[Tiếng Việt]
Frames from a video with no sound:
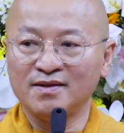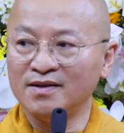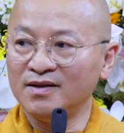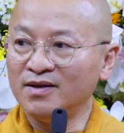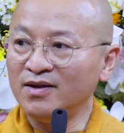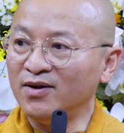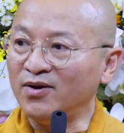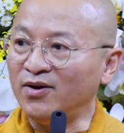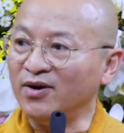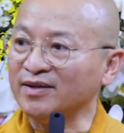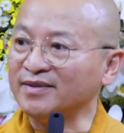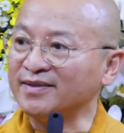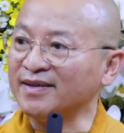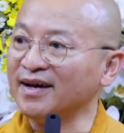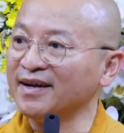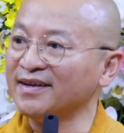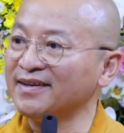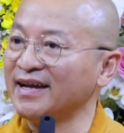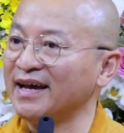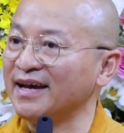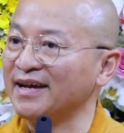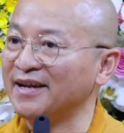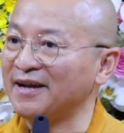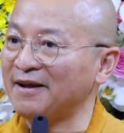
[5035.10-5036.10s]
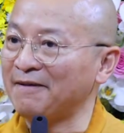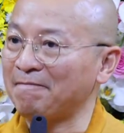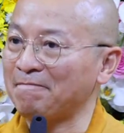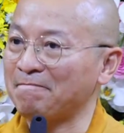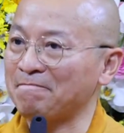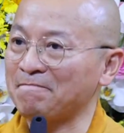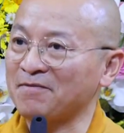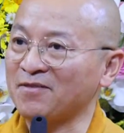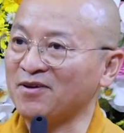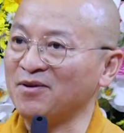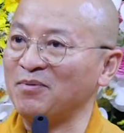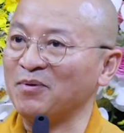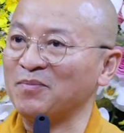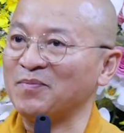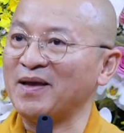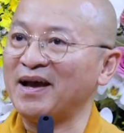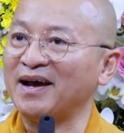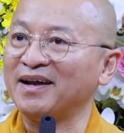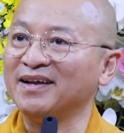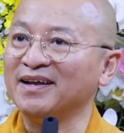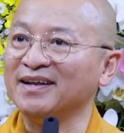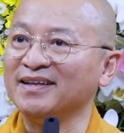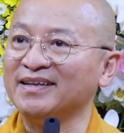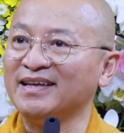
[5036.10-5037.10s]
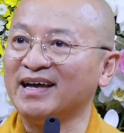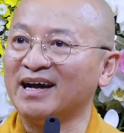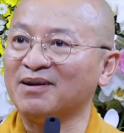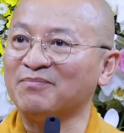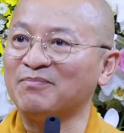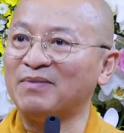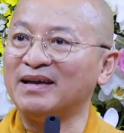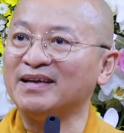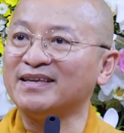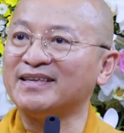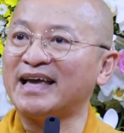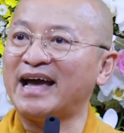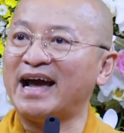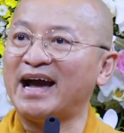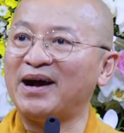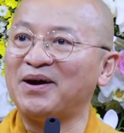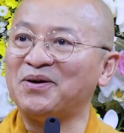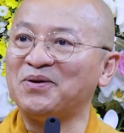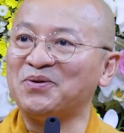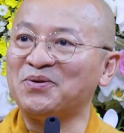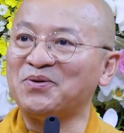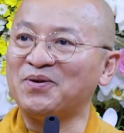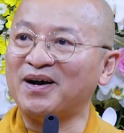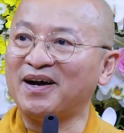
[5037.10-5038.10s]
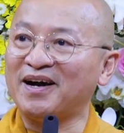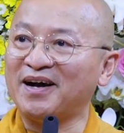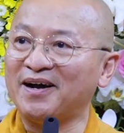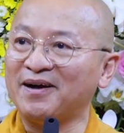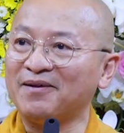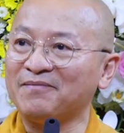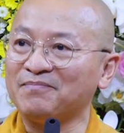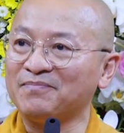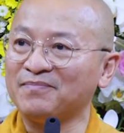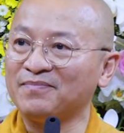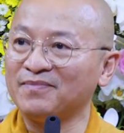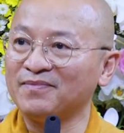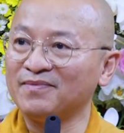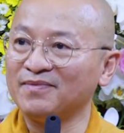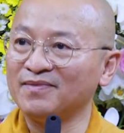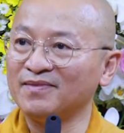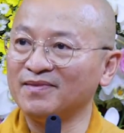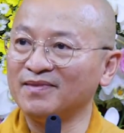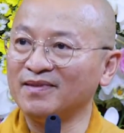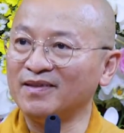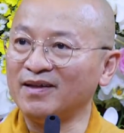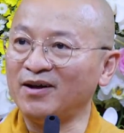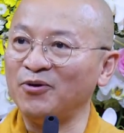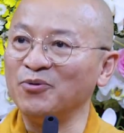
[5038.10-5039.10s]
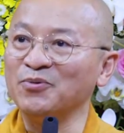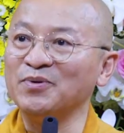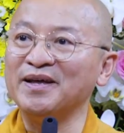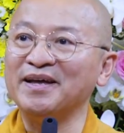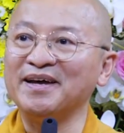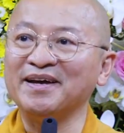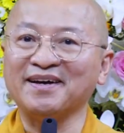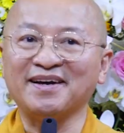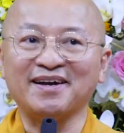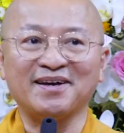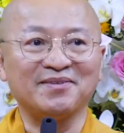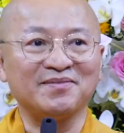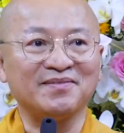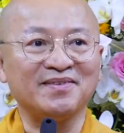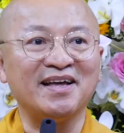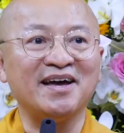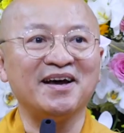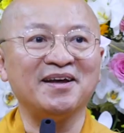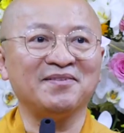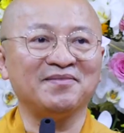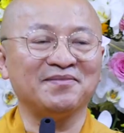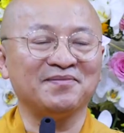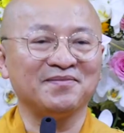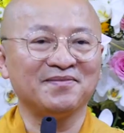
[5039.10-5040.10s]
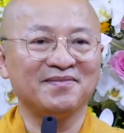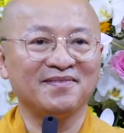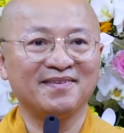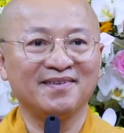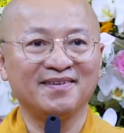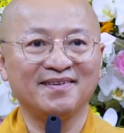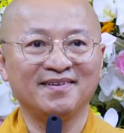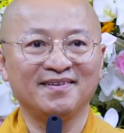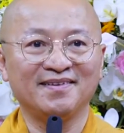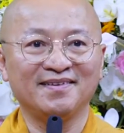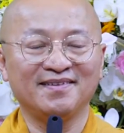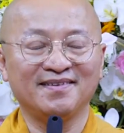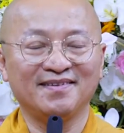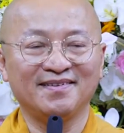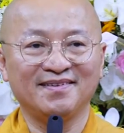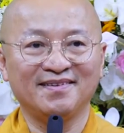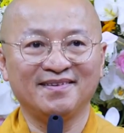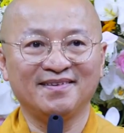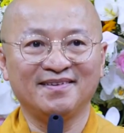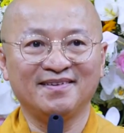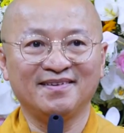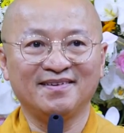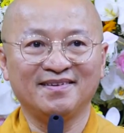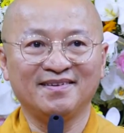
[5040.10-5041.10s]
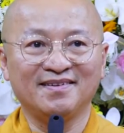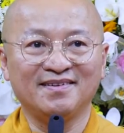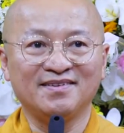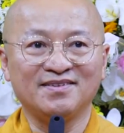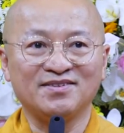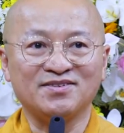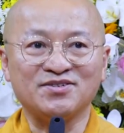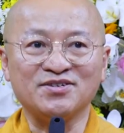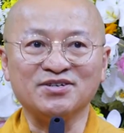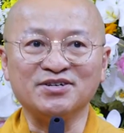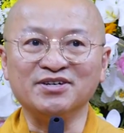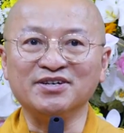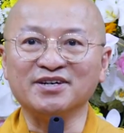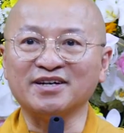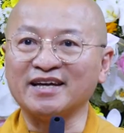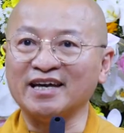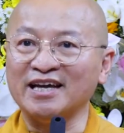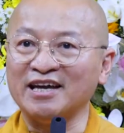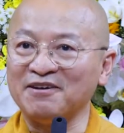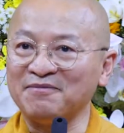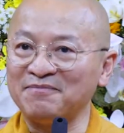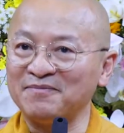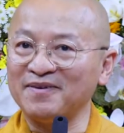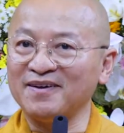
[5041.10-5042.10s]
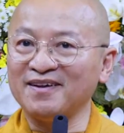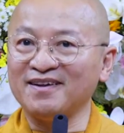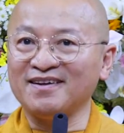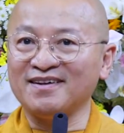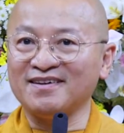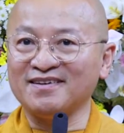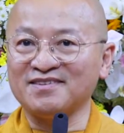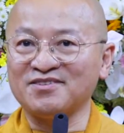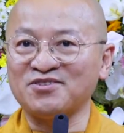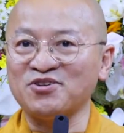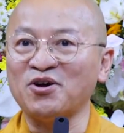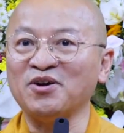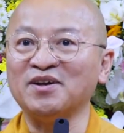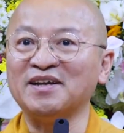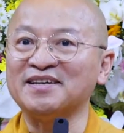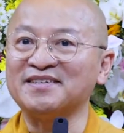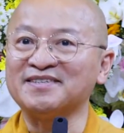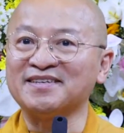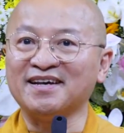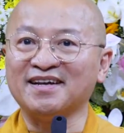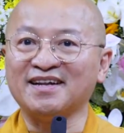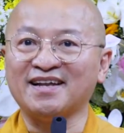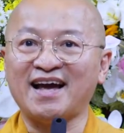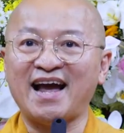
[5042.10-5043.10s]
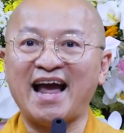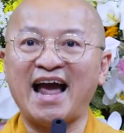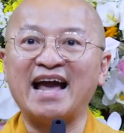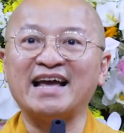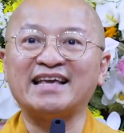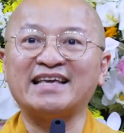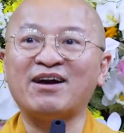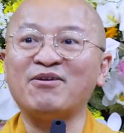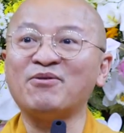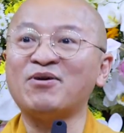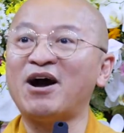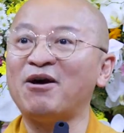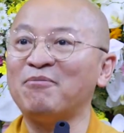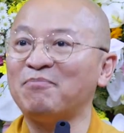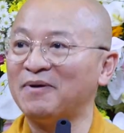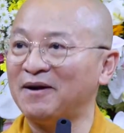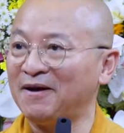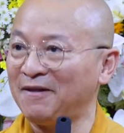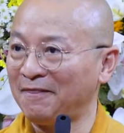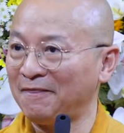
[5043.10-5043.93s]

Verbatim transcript: Hồi Tết này đó, có một gia đình dẫn mấy cháu à, ấu niên á, đến. Chưa kịp á, cho lì xì là hai cháu khóc à.